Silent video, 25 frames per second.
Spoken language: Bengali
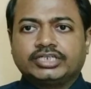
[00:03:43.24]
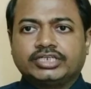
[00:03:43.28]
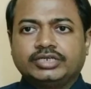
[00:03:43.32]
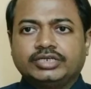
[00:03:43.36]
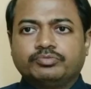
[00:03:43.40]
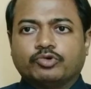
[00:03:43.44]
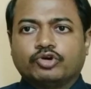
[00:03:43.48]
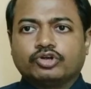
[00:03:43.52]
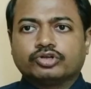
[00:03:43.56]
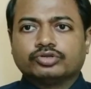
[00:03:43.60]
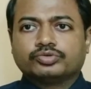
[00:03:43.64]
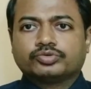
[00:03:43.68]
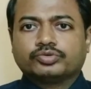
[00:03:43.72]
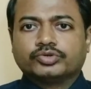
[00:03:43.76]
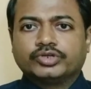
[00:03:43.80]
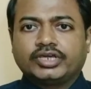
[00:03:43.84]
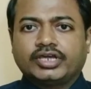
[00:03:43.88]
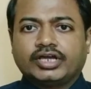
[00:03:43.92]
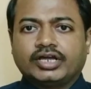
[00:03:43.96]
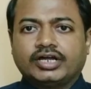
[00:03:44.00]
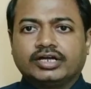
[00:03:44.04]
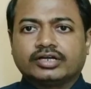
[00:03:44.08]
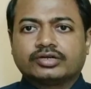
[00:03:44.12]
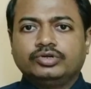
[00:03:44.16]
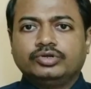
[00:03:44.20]
সে বড়
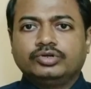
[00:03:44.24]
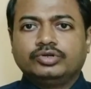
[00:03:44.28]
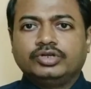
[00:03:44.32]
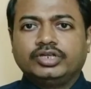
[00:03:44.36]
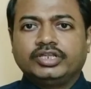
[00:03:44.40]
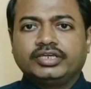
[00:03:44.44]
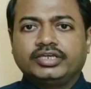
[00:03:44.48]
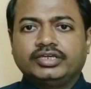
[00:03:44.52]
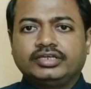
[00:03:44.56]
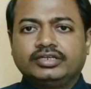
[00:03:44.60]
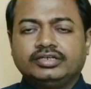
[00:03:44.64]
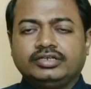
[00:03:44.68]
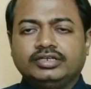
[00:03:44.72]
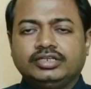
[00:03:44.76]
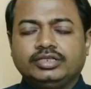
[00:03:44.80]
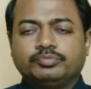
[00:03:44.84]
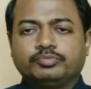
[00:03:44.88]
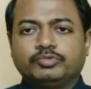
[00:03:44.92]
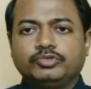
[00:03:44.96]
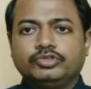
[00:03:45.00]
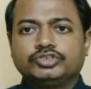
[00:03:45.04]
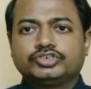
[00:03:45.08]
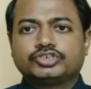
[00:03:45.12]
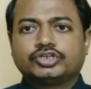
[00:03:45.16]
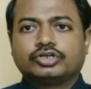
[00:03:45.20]
করে হাঁ করলে
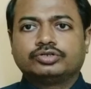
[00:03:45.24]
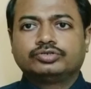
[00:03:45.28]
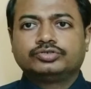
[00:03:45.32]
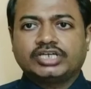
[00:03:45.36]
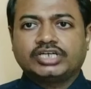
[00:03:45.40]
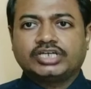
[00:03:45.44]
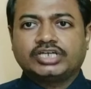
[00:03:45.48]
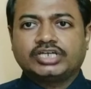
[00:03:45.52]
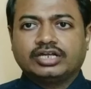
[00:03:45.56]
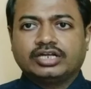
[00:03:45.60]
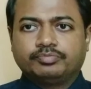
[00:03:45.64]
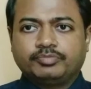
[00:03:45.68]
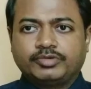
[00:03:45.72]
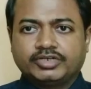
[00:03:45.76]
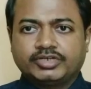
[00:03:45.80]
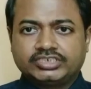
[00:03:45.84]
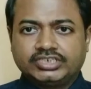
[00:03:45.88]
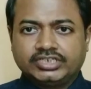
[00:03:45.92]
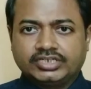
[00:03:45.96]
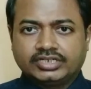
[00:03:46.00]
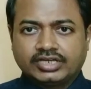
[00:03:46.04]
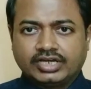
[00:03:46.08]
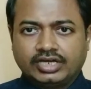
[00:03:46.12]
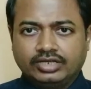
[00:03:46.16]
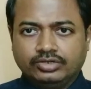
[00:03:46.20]
নিপুল সহ
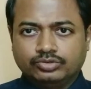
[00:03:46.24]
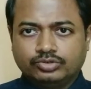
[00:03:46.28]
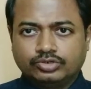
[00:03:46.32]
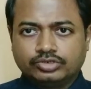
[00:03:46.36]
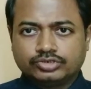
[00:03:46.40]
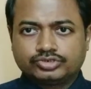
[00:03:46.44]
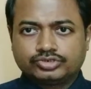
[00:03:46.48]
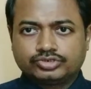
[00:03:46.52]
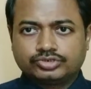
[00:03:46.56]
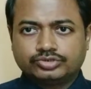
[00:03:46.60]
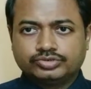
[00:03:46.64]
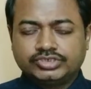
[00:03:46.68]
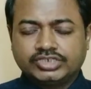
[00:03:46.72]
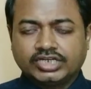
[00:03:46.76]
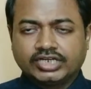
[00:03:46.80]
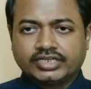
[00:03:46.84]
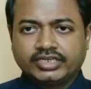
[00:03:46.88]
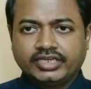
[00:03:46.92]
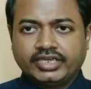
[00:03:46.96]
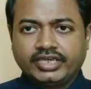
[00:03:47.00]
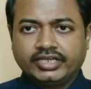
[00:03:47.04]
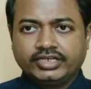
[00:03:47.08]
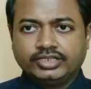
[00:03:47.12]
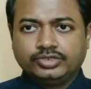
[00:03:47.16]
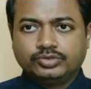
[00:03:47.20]
চারপাশের কালো অংশ
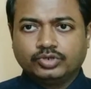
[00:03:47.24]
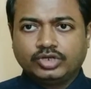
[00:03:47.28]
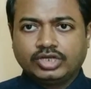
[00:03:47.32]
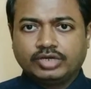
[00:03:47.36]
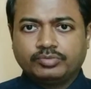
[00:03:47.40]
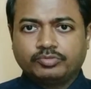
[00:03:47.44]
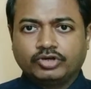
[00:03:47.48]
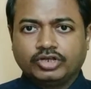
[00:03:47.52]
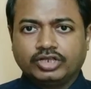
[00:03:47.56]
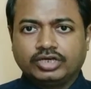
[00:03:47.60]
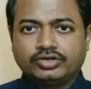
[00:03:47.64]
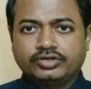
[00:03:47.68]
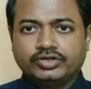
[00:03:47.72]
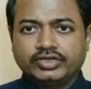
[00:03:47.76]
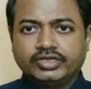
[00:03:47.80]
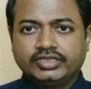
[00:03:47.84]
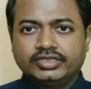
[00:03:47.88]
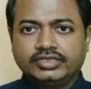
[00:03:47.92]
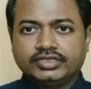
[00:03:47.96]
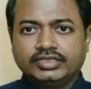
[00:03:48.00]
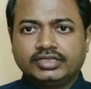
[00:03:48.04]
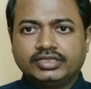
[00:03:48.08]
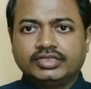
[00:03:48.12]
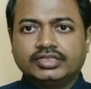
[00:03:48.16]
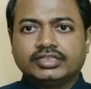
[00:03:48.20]
যাকে অ্যারিওলা বলা
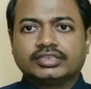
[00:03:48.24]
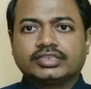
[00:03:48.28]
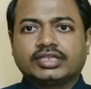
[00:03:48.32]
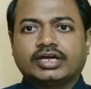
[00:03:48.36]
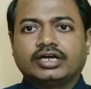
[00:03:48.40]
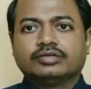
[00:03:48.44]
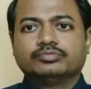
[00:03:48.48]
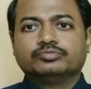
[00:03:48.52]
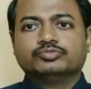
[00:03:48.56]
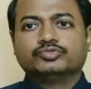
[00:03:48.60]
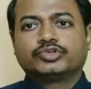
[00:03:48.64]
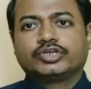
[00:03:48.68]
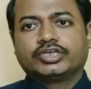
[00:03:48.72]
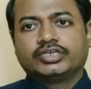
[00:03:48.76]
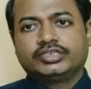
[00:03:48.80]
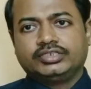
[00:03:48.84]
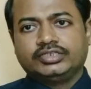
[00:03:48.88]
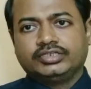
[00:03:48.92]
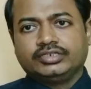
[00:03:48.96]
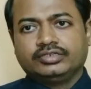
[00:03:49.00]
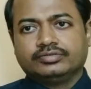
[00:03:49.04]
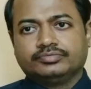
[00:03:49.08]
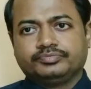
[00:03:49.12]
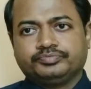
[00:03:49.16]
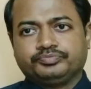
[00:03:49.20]
হয় তার
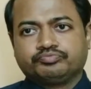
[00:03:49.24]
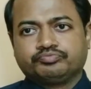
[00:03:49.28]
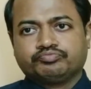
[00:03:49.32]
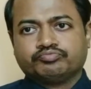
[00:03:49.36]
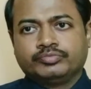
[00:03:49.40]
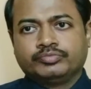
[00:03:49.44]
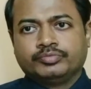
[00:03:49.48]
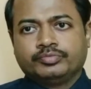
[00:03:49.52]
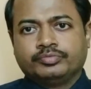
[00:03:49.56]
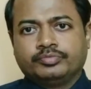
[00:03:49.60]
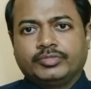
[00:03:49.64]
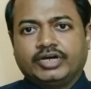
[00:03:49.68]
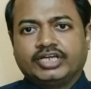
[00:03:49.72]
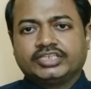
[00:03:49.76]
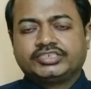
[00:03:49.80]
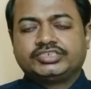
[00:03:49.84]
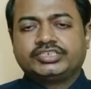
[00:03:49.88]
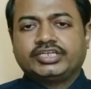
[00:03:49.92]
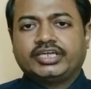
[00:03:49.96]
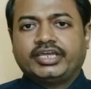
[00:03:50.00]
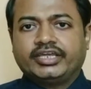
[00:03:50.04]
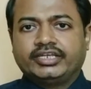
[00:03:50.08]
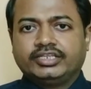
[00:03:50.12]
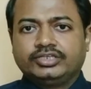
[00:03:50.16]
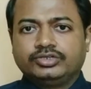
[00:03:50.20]
মুখে দিন
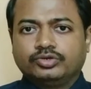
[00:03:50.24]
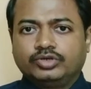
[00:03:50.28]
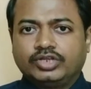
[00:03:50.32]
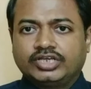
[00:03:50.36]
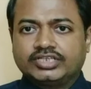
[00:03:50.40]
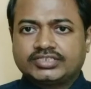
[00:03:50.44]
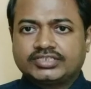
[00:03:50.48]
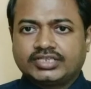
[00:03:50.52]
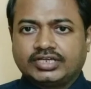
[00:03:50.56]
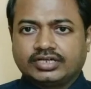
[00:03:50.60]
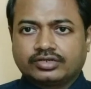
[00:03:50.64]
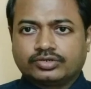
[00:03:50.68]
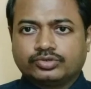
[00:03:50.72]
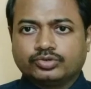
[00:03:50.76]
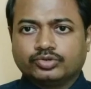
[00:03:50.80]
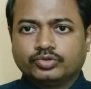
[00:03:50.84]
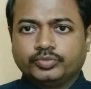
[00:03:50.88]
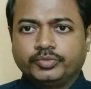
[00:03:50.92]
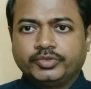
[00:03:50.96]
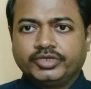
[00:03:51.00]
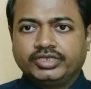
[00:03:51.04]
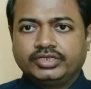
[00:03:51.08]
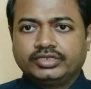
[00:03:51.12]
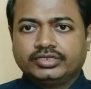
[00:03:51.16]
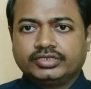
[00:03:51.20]
বাচ্চা অ্যারিওলা সাক
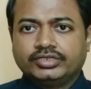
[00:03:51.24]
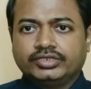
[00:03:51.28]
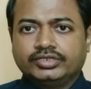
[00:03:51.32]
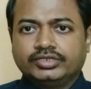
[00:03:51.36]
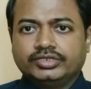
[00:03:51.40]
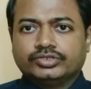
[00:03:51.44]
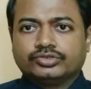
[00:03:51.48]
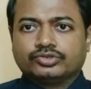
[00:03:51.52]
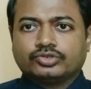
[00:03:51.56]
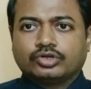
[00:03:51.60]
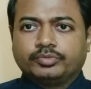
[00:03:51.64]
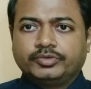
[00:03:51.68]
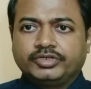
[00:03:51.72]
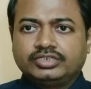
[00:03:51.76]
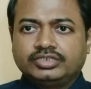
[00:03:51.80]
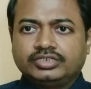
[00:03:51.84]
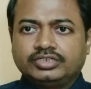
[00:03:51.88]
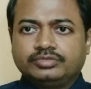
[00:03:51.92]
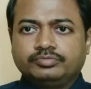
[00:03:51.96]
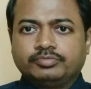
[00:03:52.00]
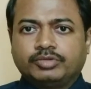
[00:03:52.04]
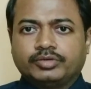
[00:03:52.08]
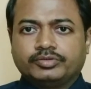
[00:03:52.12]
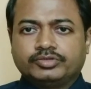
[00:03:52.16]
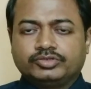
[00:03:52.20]
করবে তবে
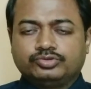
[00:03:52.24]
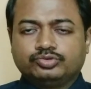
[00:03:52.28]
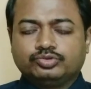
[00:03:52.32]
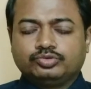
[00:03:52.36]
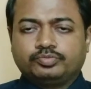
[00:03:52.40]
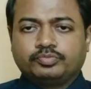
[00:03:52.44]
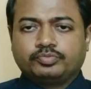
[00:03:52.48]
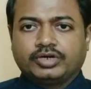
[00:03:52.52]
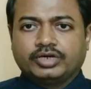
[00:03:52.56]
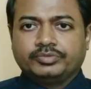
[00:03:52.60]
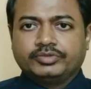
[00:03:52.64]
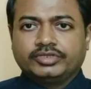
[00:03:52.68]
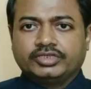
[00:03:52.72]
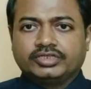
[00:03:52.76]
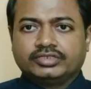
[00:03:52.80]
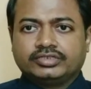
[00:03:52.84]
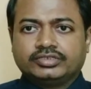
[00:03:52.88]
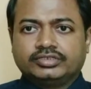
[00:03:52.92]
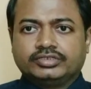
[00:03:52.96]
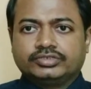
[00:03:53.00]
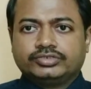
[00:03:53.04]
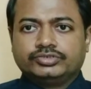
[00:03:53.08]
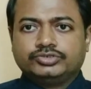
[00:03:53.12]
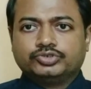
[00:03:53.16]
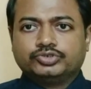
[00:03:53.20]
ঠিকভাবে দুধ পাবে
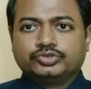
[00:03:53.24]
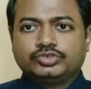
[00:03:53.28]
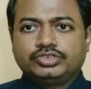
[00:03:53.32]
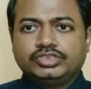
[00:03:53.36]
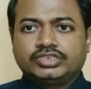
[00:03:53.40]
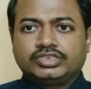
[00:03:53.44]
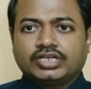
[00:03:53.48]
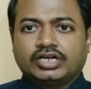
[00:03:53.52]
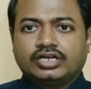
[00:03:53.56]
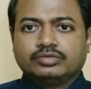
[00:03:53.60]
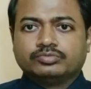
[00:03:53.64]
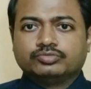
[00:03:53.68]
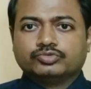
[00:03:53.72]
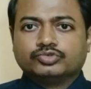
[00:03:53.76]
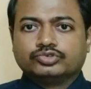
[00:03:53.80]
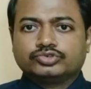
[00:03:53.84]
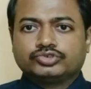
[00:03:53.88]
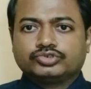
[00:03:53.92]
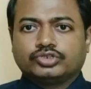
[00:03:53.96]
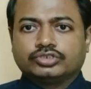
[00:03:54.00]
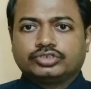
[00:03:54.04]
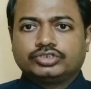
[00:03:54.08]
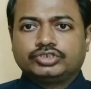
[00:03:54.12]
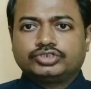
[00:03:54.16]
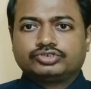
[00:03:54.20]
যদি তার
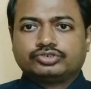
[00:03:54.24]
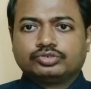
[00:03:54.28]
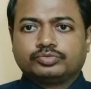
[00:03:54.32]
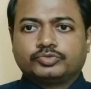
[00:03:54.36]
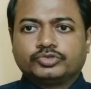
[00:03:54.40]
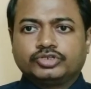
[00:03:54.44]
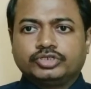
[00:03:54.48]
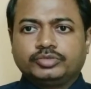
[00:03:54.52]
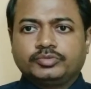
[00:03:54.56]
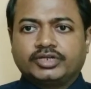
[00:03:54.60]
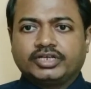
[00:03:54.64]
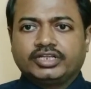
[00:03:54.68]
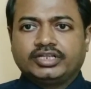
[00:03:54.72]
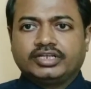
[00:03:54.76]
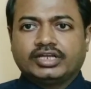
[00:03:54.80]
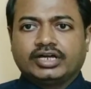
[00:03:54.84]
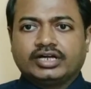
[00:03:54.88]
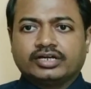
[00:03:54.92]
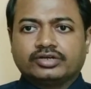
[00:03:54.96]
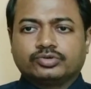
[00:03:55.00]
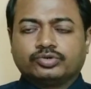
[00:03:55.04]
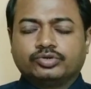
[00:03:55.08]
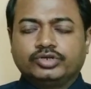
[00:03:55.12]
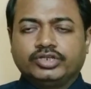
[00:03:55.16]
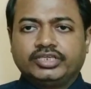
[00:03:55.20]
মুখ যথেষ্ট পরিমাণে
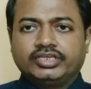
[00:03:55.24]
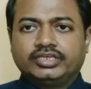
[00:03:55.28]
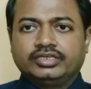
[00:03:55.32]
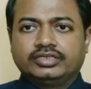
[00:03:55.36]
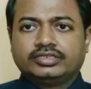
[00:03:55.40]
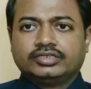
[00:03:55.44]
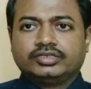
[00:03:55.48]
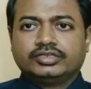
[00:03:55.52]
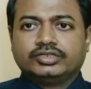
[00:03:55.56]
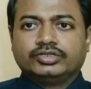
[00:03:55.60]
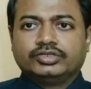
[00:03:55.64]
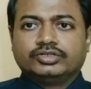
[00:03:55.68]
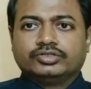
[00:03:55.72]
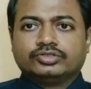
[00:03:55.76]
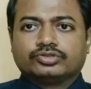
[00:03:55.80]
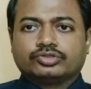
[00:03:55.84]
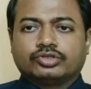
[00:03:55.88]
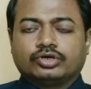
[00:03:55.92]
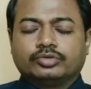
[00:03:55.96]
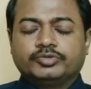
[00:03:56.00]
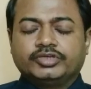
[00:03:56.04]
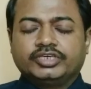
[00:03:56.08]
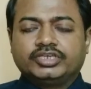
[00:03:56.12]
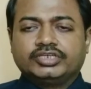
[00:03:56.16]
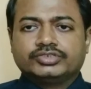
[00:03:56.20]
না খোলে
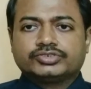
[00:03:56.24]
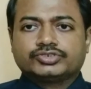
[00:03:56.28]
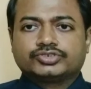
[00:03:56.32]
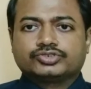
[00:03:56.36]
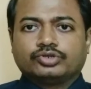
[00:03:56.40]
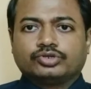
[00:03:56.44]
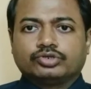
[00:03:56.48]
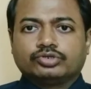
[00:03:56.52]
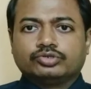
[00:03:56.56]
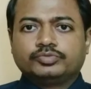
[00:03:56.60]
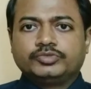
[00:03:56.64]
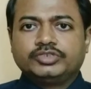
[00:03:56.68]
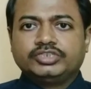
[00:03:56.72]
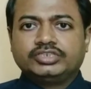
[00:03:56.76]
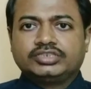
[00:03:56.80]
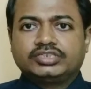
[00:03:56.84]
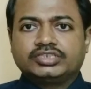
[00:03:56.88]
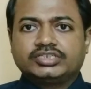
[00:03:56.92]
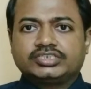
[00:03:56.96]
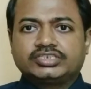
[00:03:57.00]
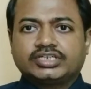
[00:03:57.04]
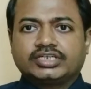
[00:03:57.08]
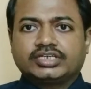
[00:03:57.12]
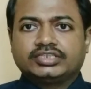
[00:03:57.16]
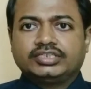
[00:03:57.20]
তবে
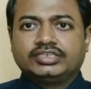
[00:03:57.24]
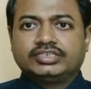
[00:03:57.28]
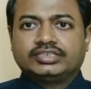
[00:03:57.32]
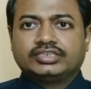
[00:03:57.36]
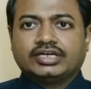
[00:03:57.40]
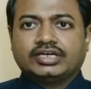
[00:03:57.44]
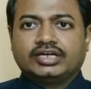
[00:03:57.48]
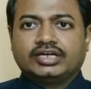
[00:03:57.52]
স্তনবৃন্তের সাথে